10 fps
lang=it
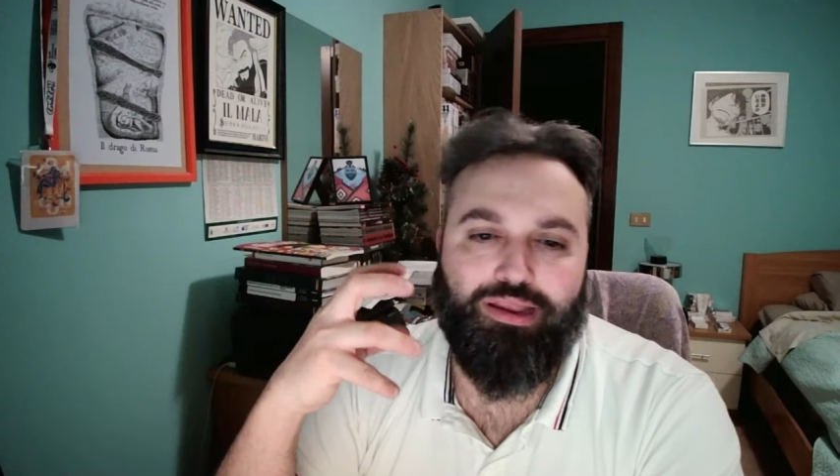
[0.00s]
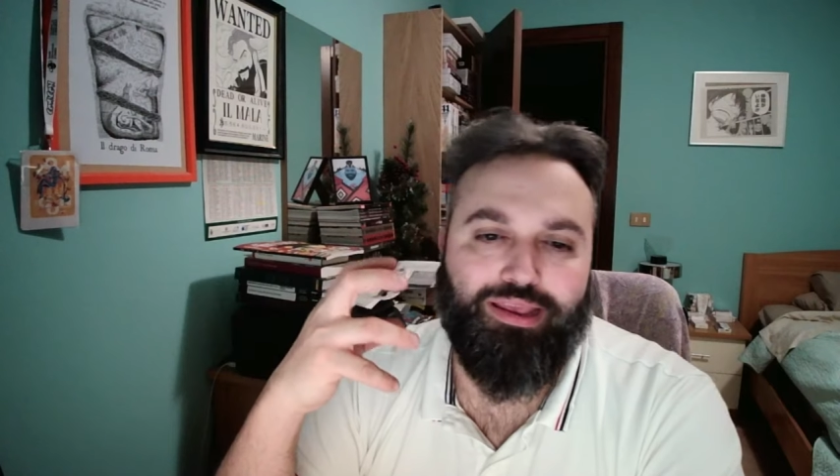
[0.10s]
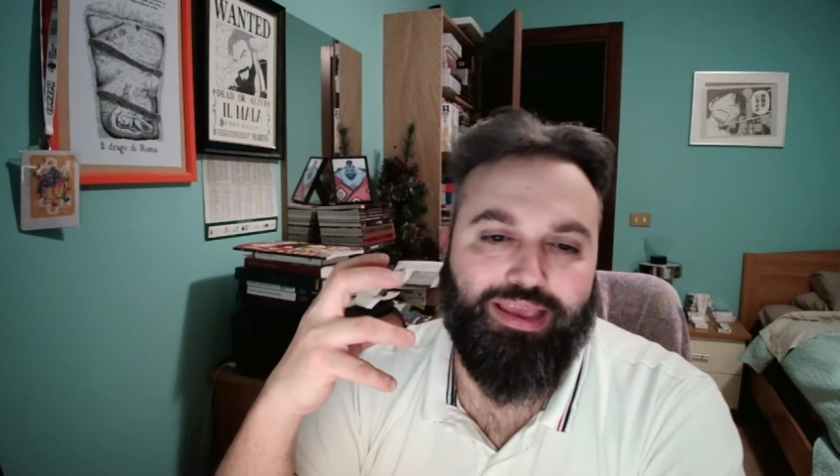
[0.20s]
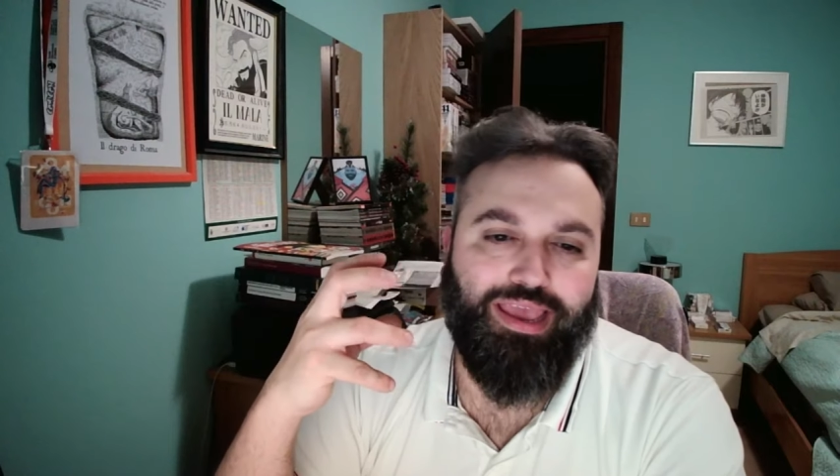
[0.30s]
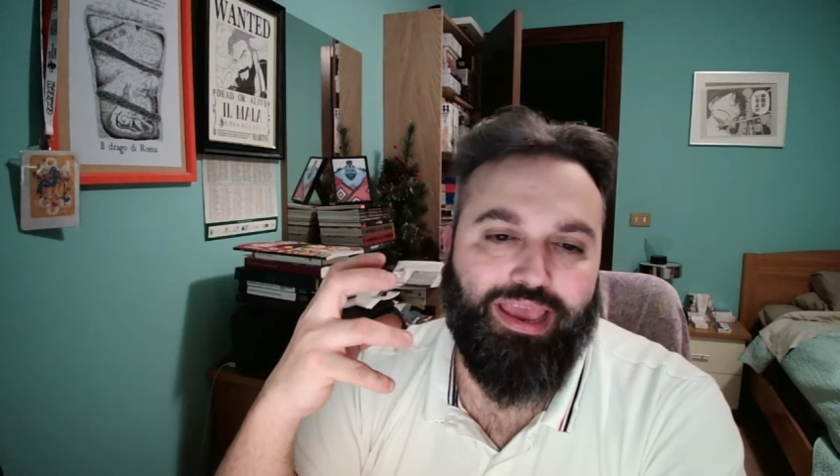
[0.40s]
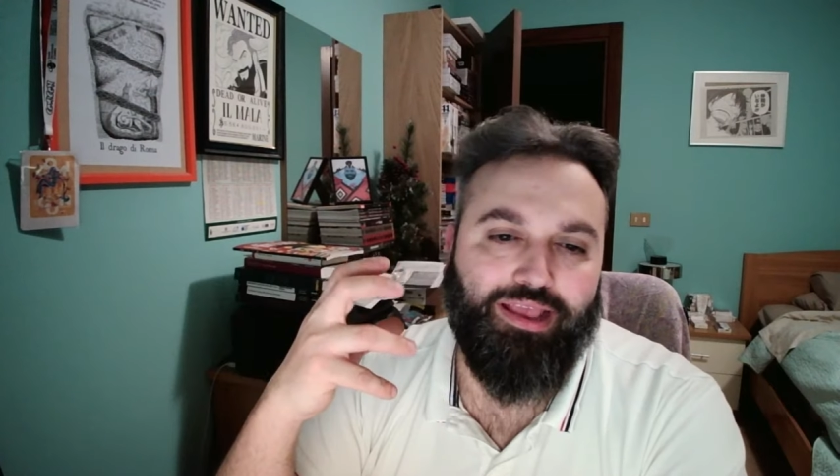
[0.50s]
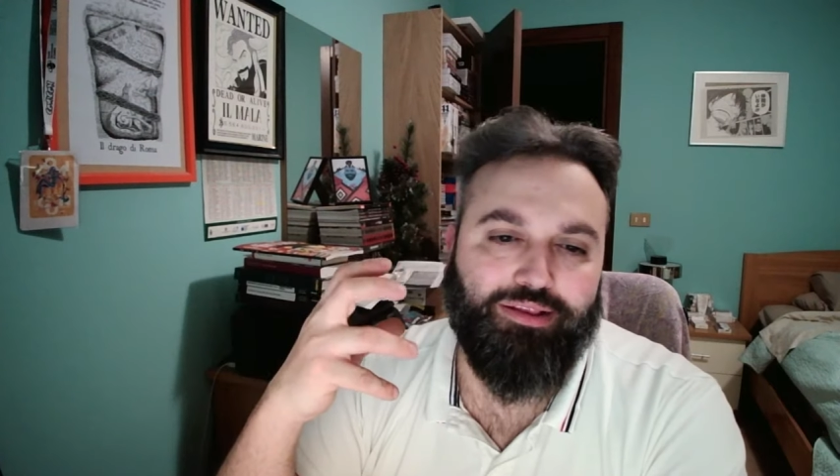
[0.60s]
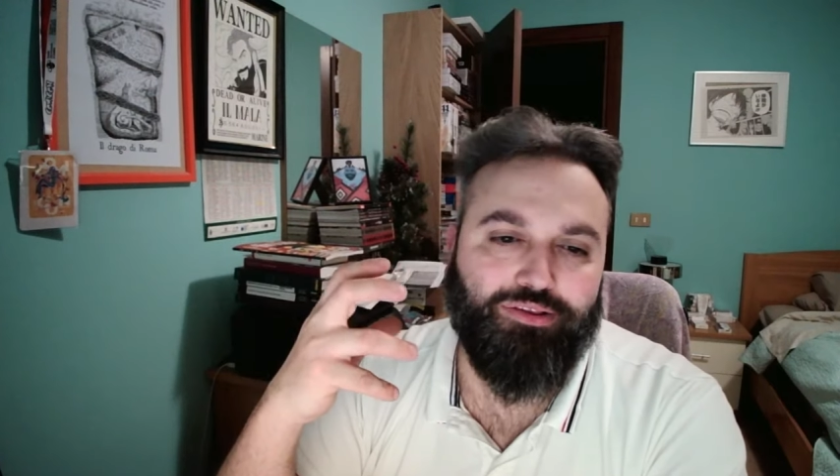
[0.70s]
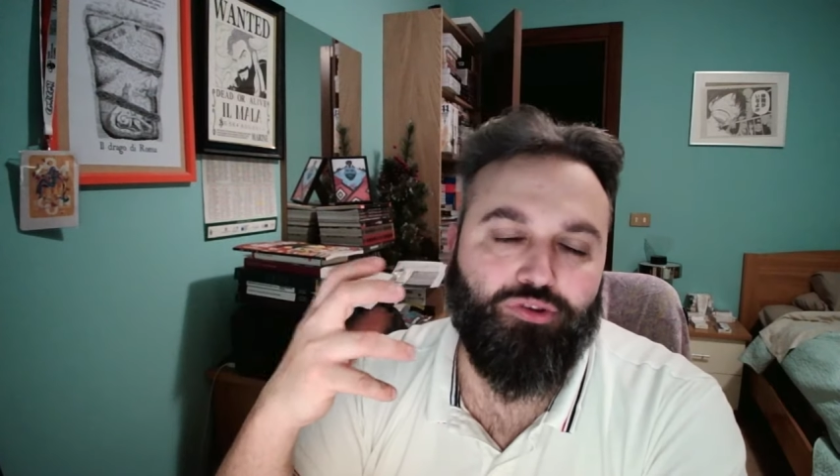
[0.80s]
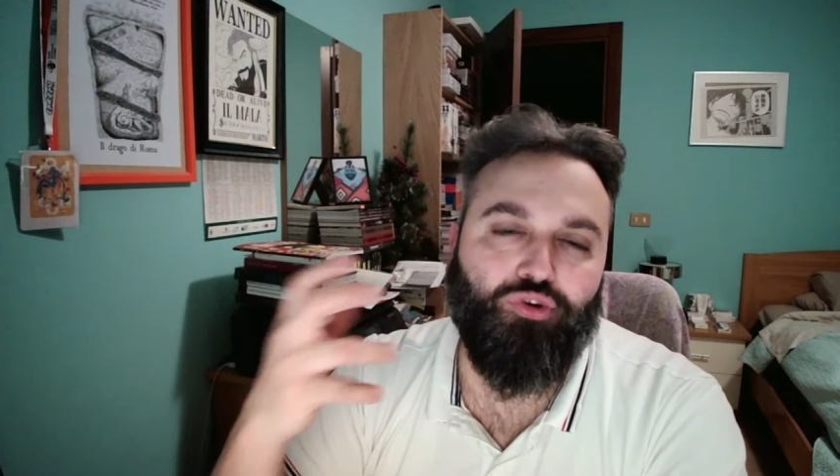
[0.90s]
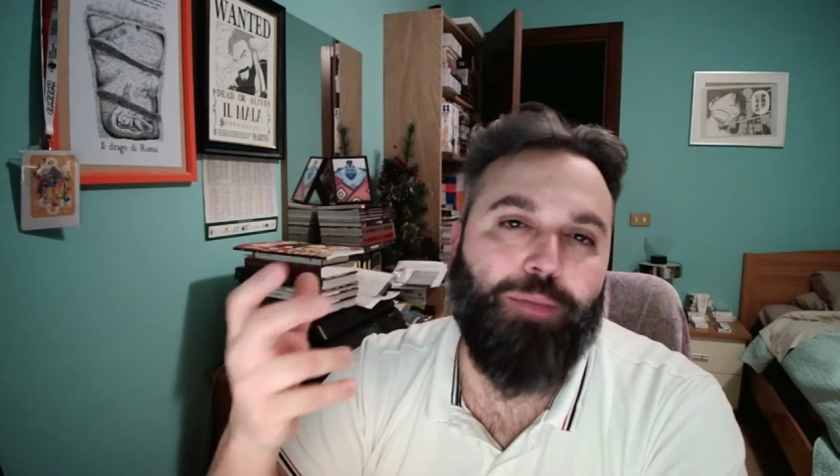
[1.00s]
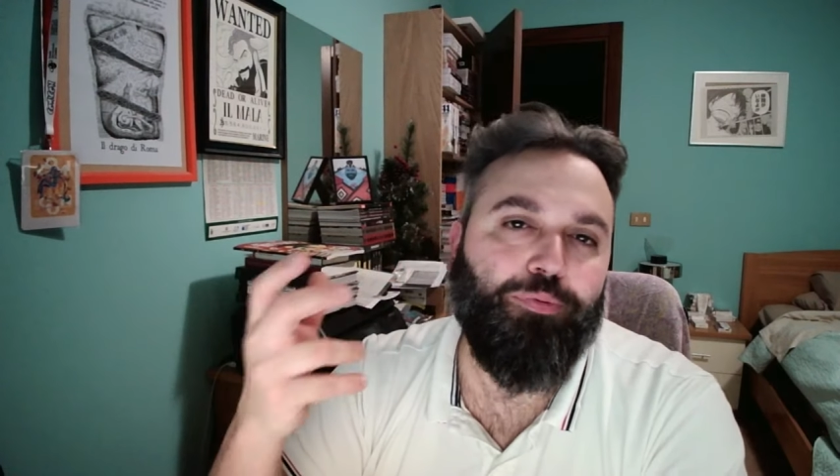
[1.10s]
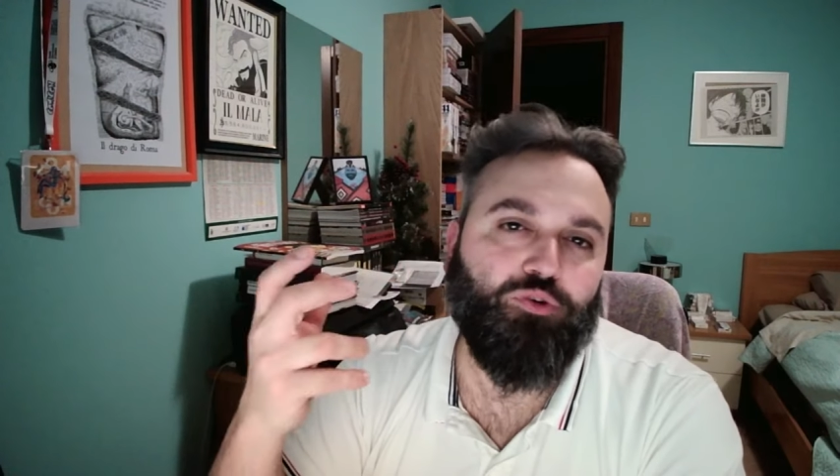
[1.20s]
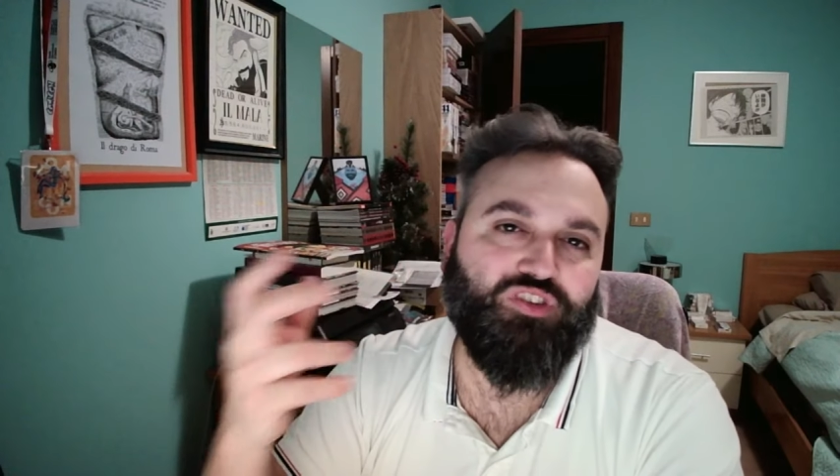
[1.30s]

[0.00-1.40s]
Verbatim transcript: e non ha più